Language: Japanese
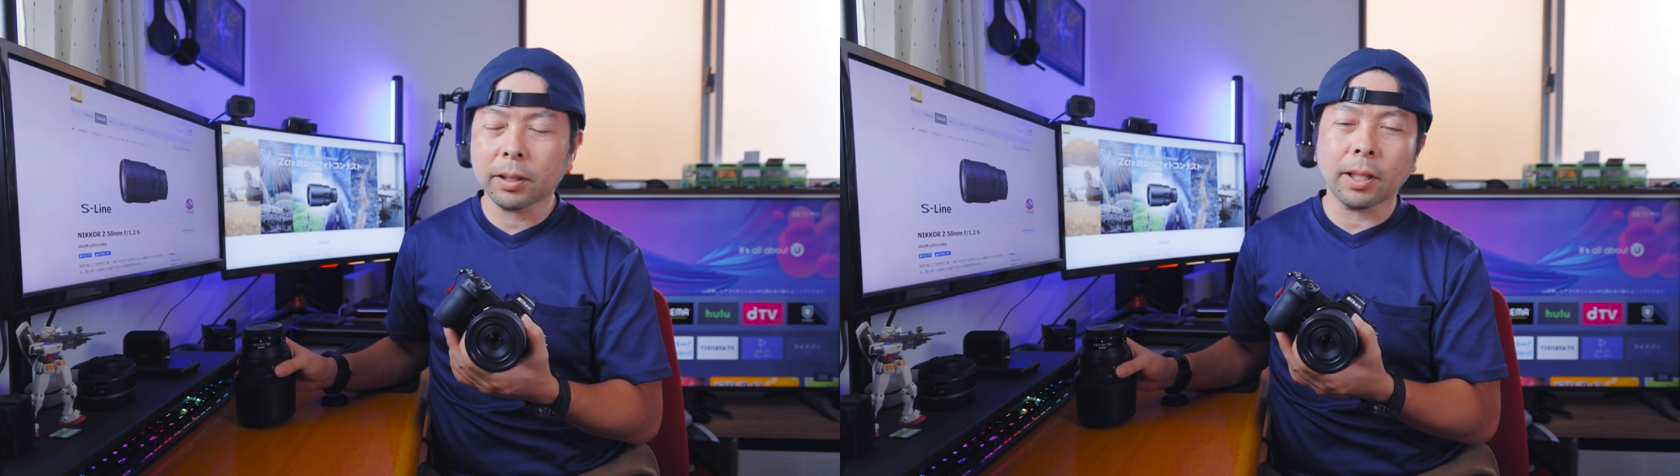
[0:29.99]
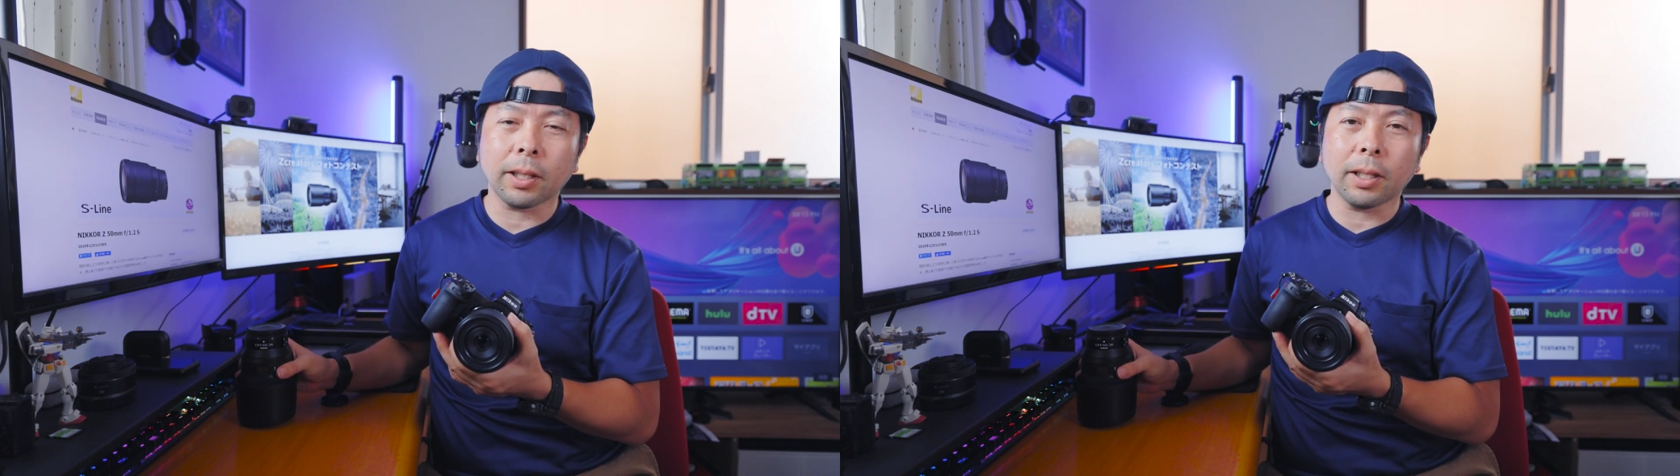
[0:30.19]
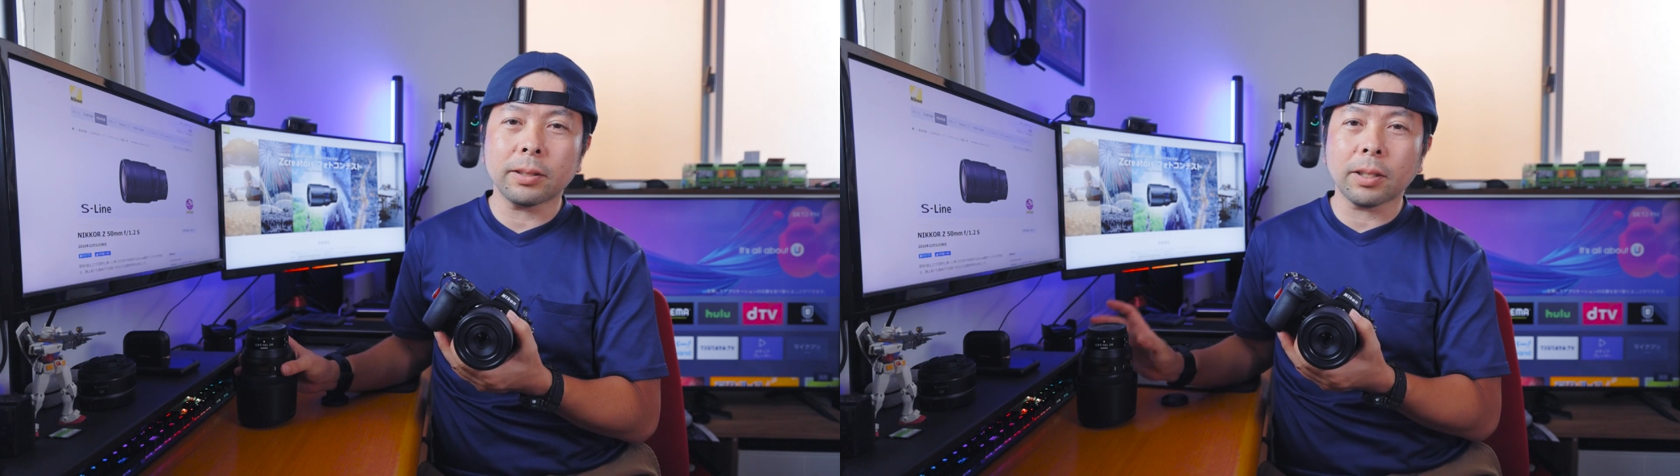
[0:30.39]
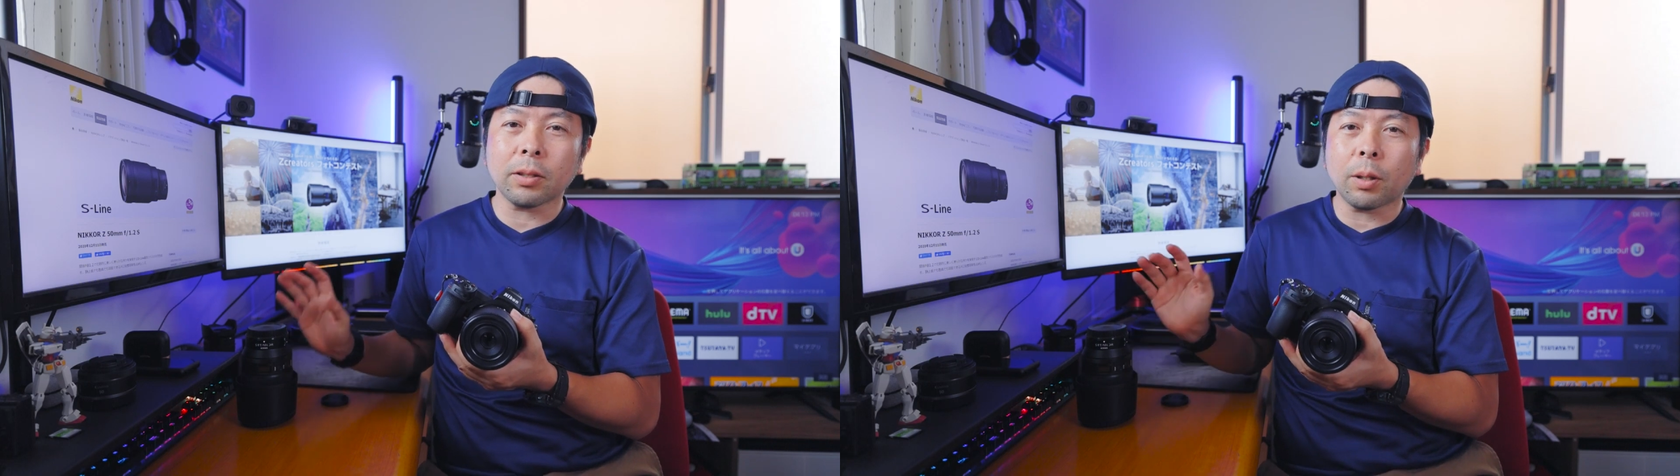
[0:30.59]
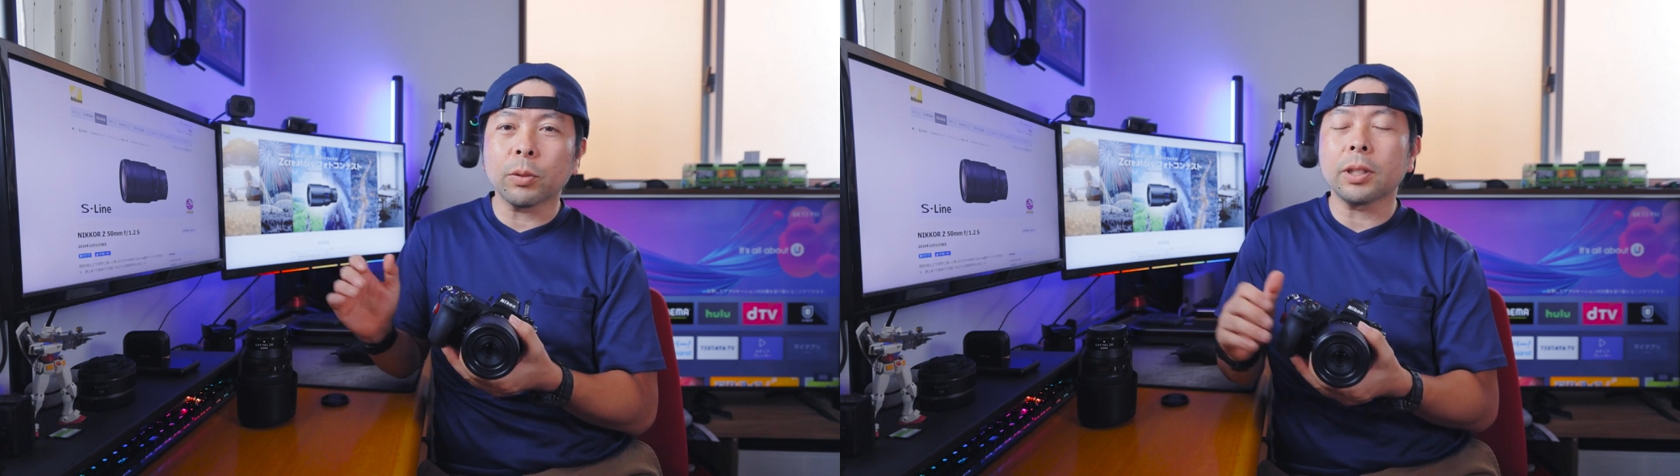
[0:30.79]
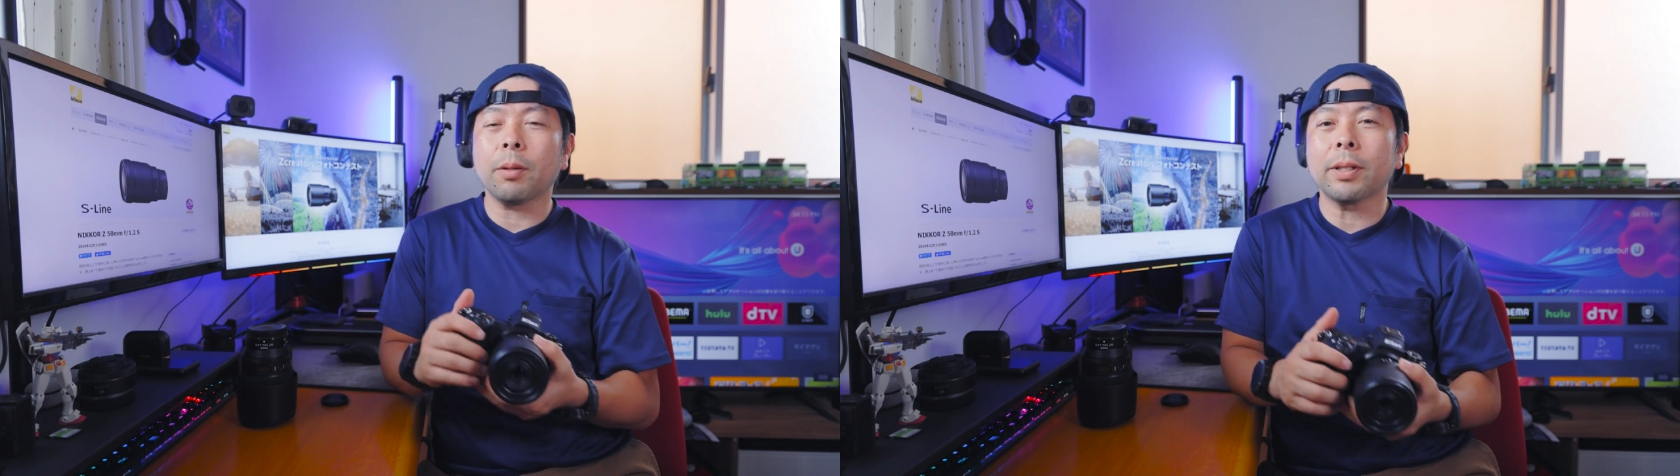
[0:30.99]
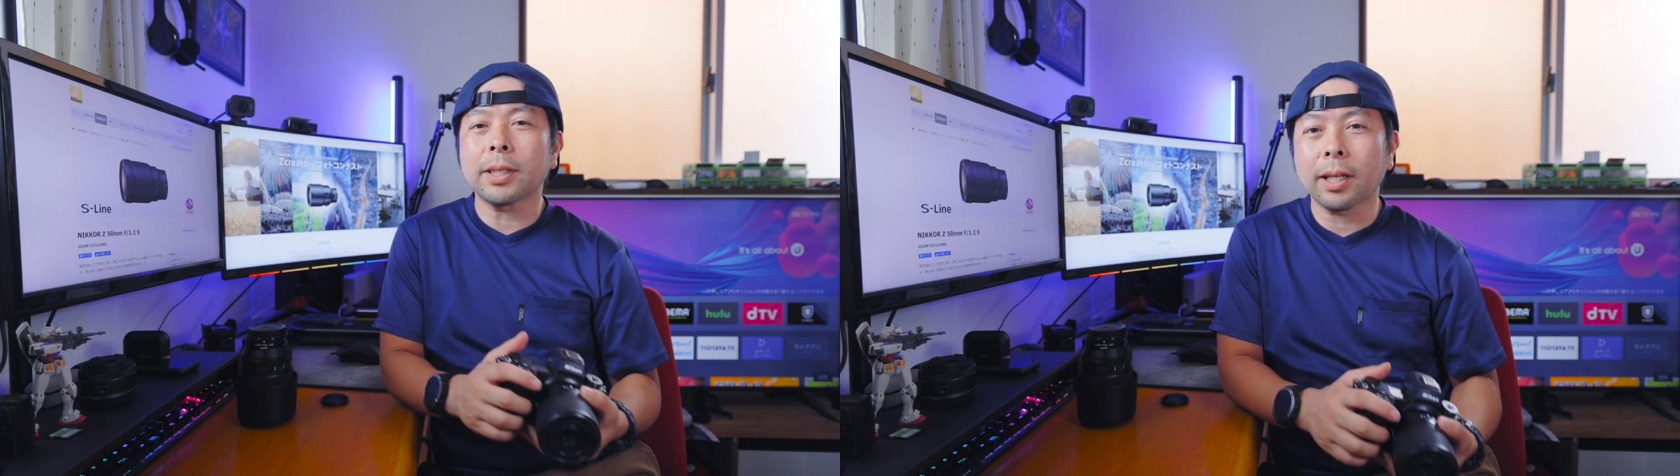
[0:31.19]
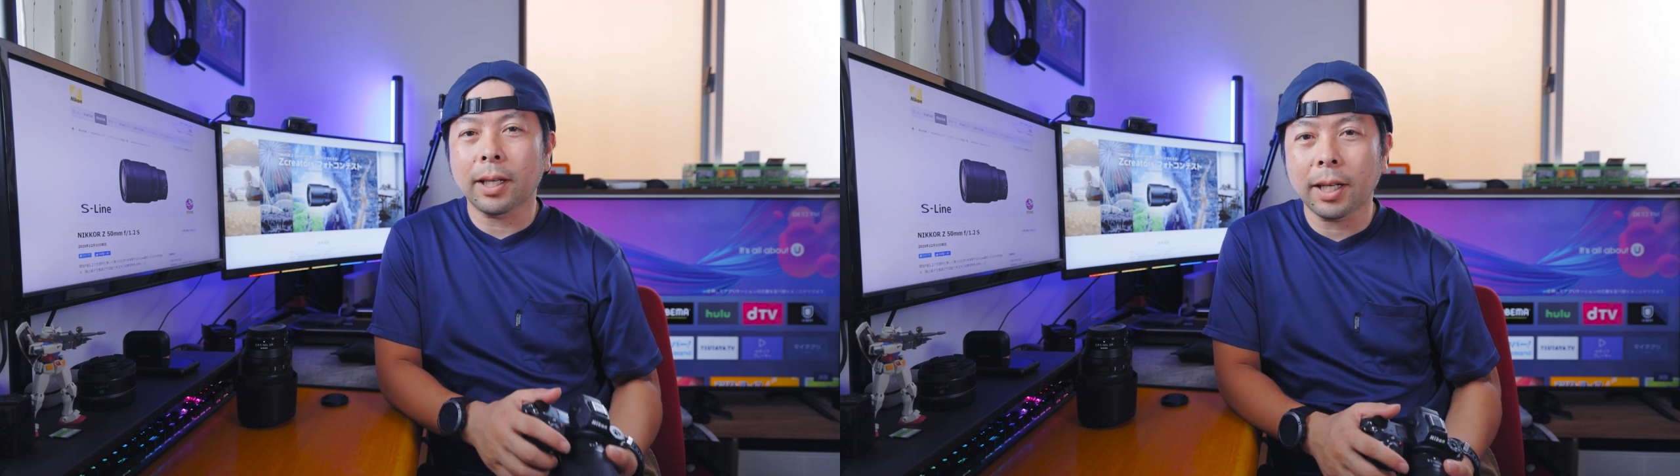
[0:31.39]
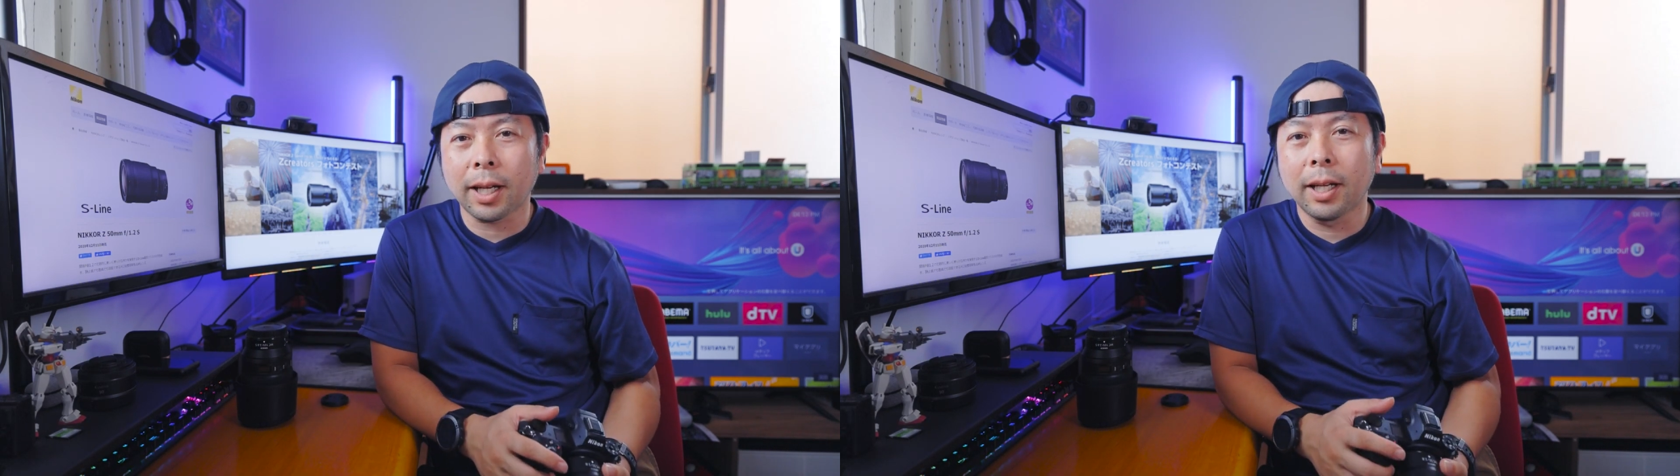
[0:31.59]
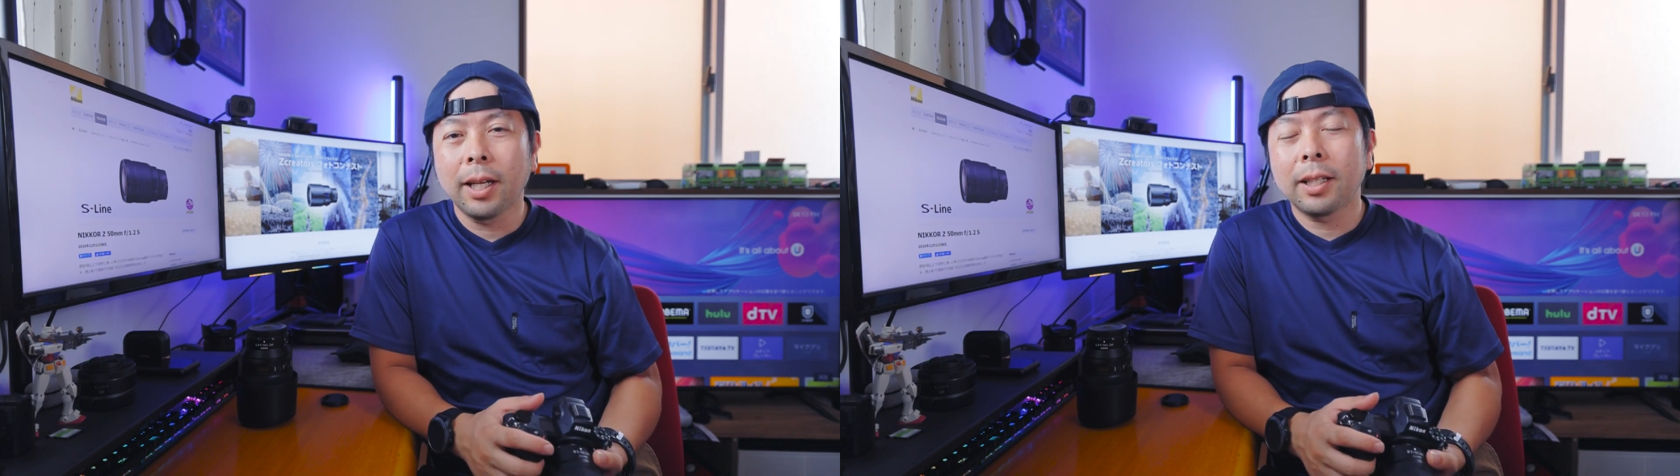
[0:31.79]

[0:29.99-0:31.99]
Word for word: う方がいらっしゃるかもしれませんから、